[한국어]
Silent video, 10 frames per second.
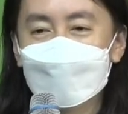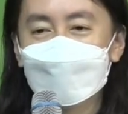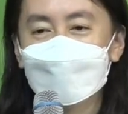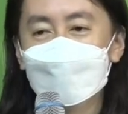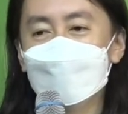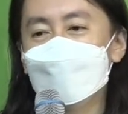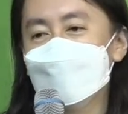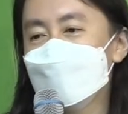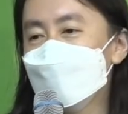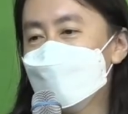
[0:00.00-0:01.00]
정말
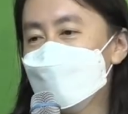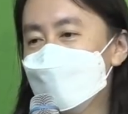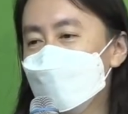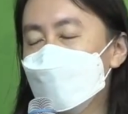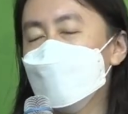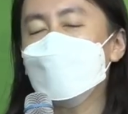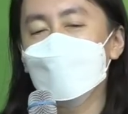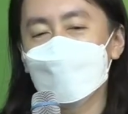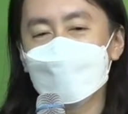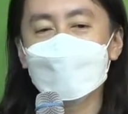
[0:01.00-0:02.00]
그거는 성령의
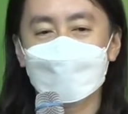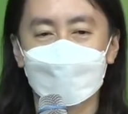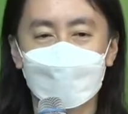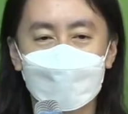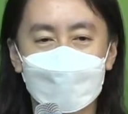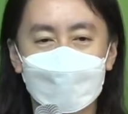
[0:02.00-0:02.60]
역사죠.